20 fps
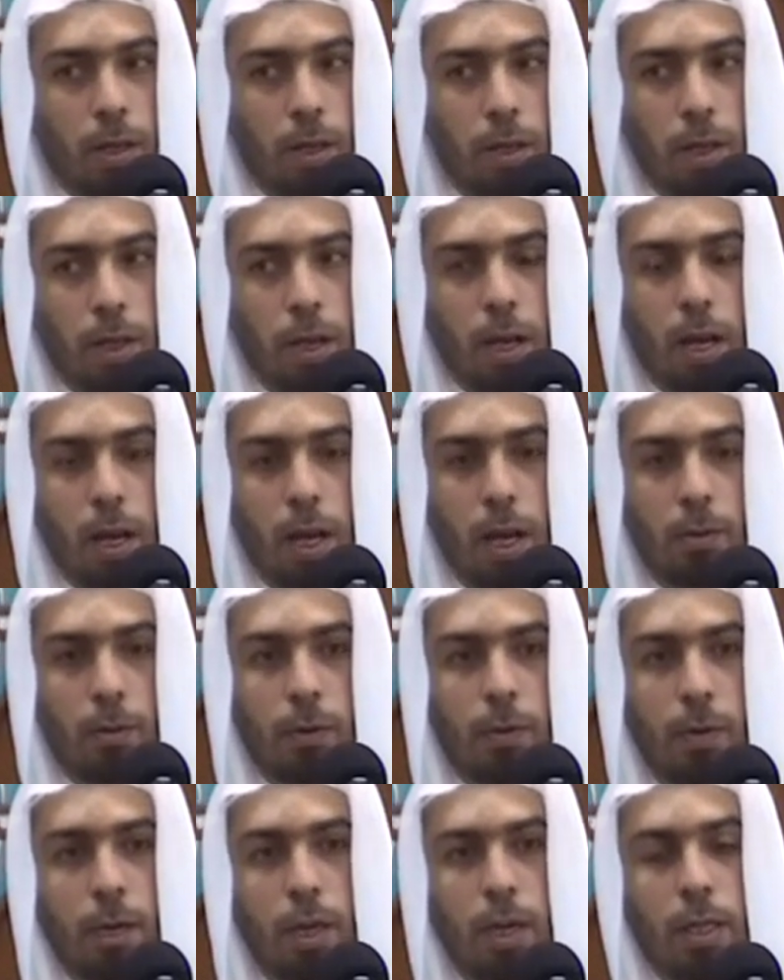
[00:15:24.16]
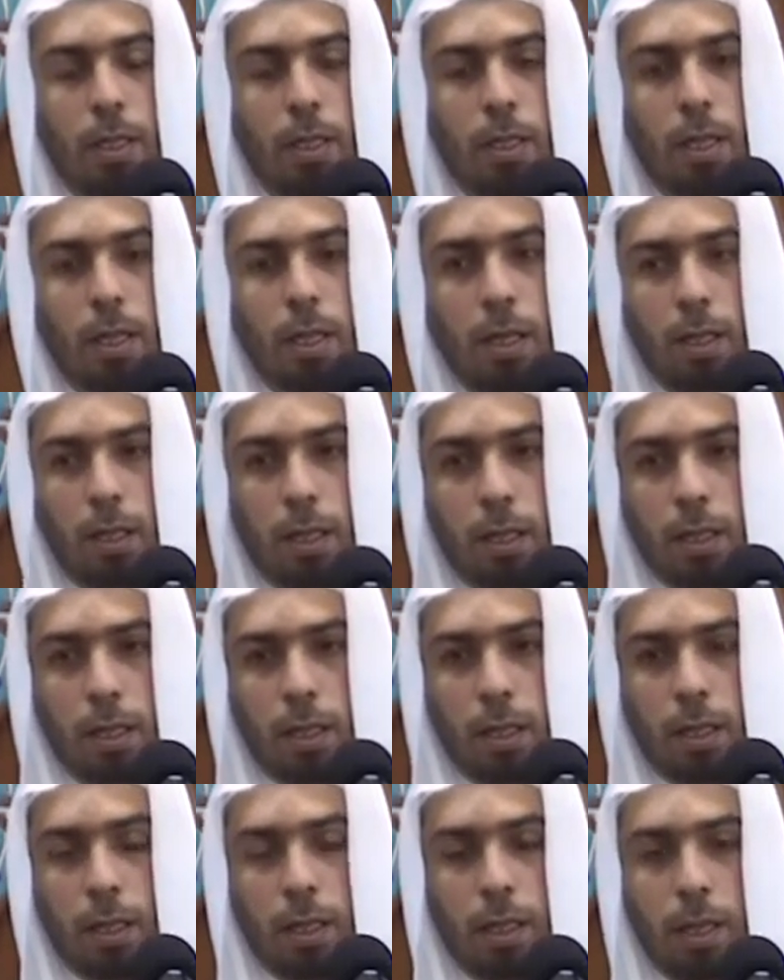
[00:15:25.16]
كلام باطل
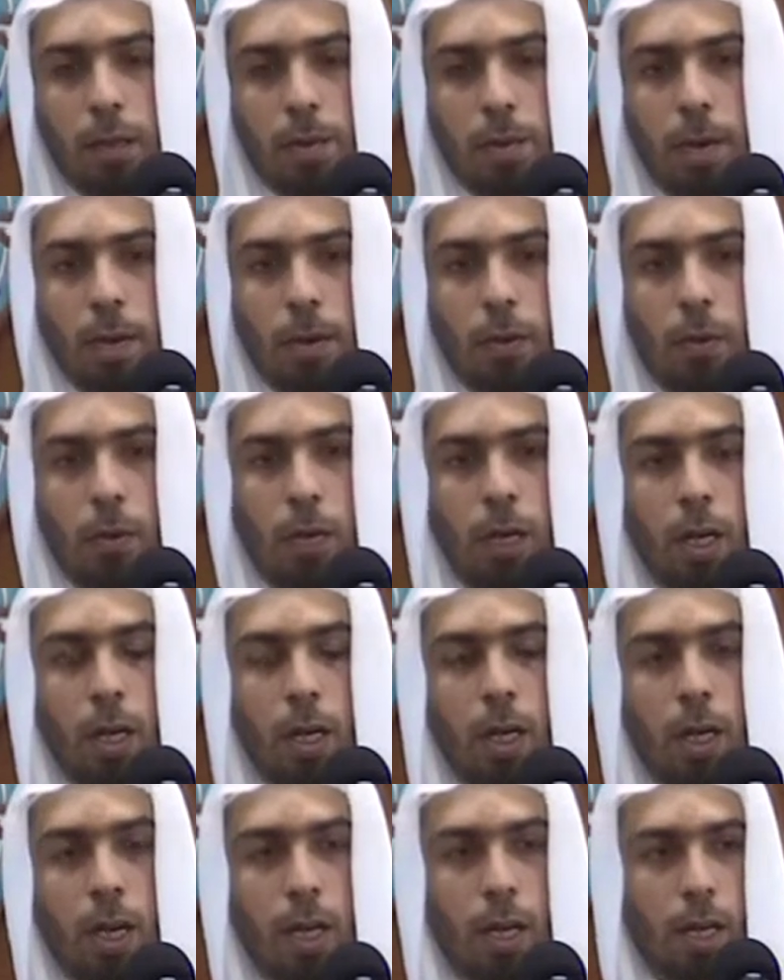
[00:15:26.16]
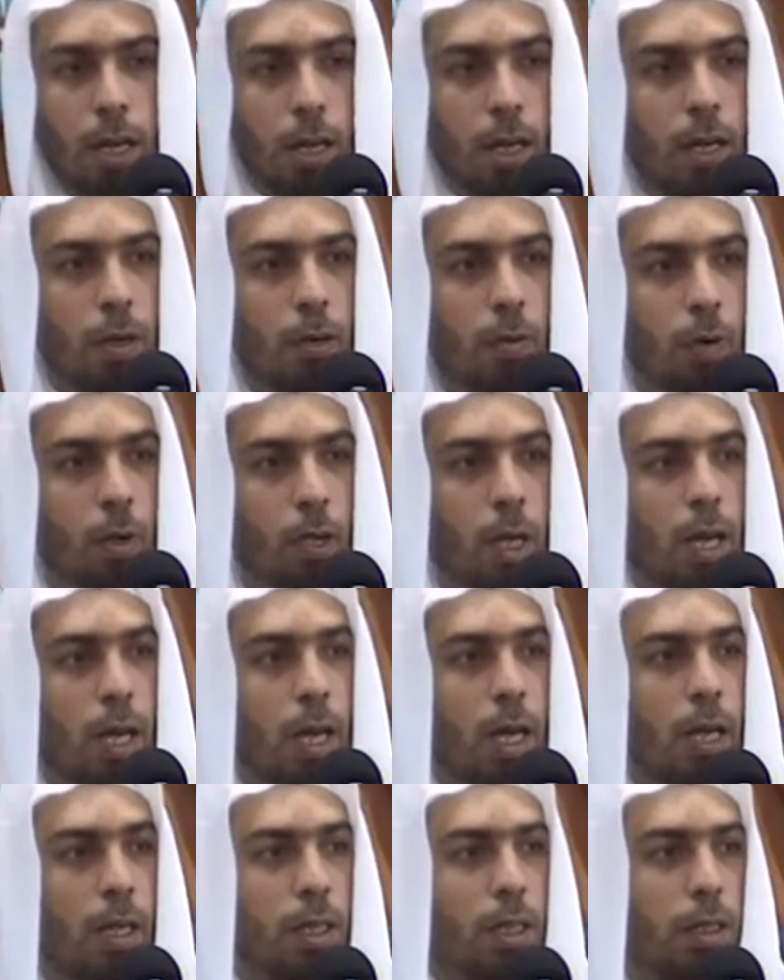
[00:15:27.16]
عندما ولي
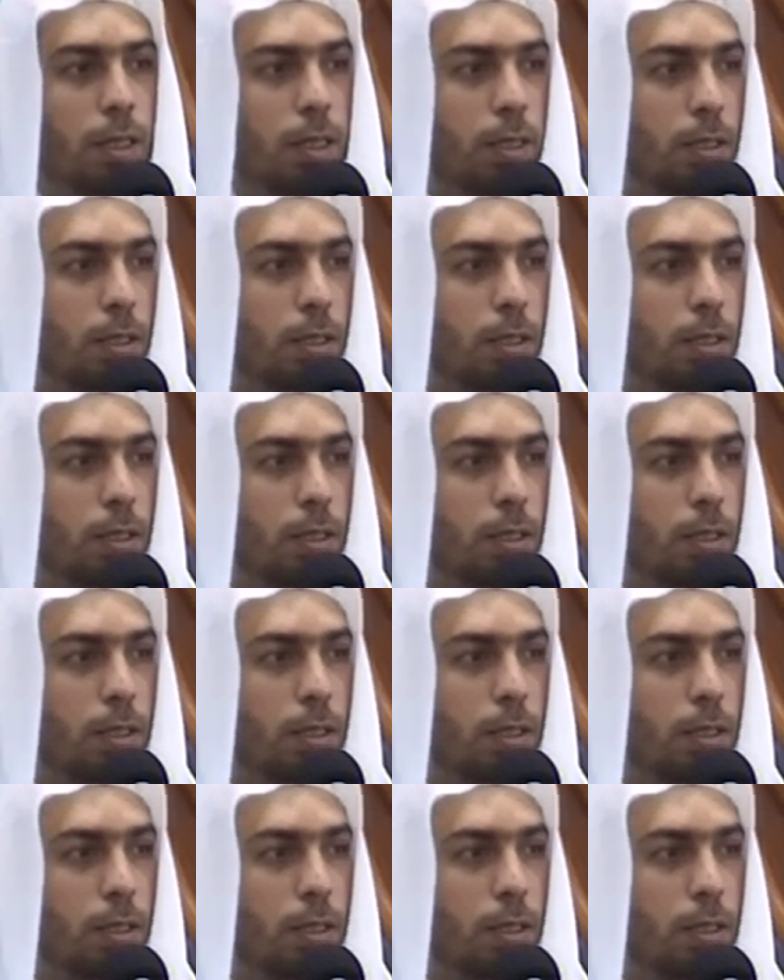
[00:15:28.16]
الولاة